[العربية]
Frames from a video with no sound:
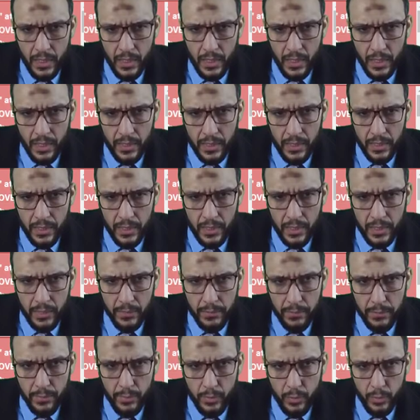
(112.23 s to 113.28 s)
قال لي
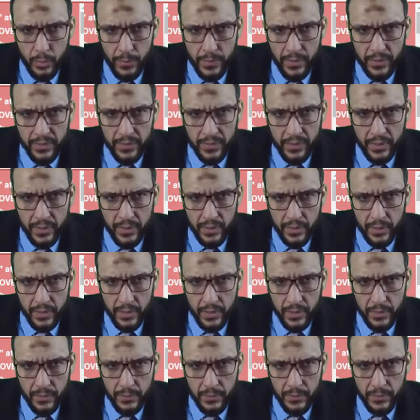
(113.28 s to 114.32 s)
كرييت
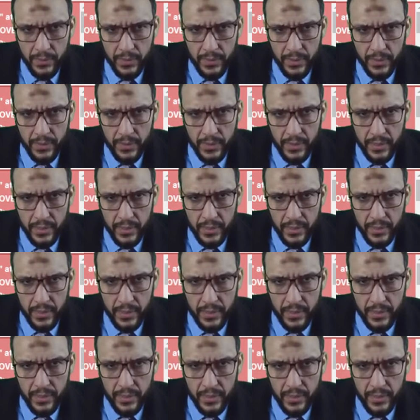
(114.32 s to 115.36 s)
بروبرتي بلي اي دي
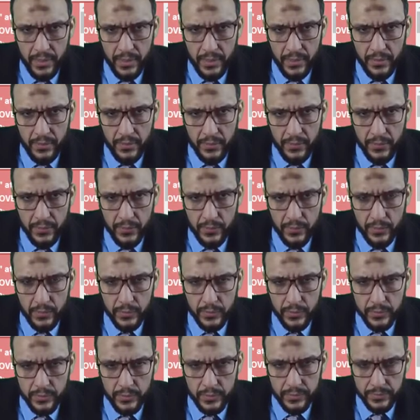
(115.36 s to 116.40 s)

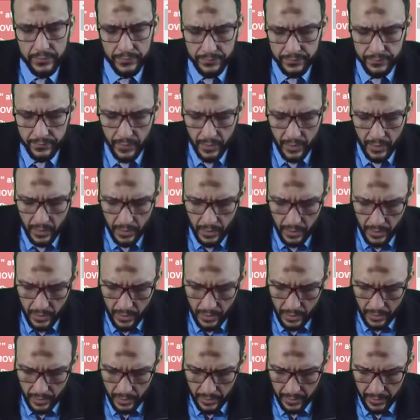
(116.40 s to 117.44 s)
ديفولت
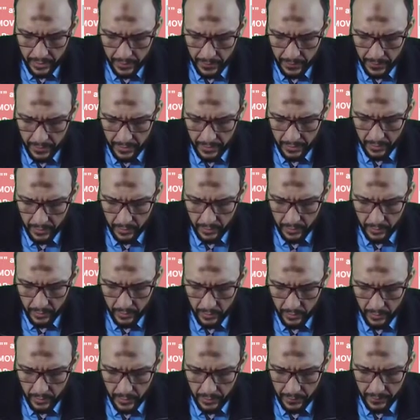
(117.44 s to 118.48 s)
هل كاتب حاجه انا غلط
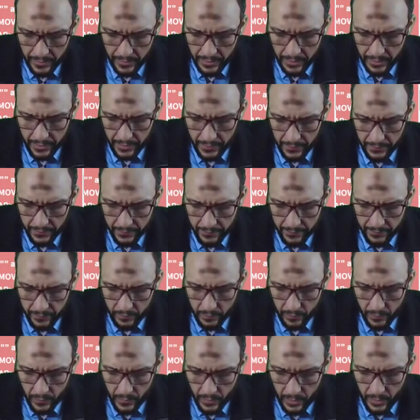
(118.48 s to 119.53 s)
ولا بتاع
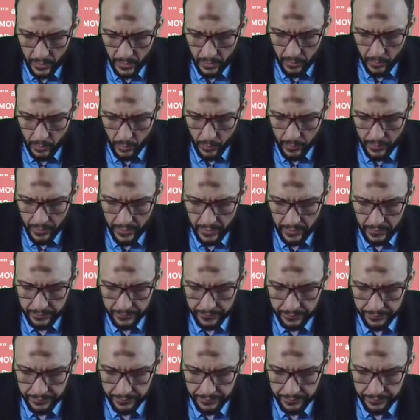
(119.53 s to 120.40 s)
ممكن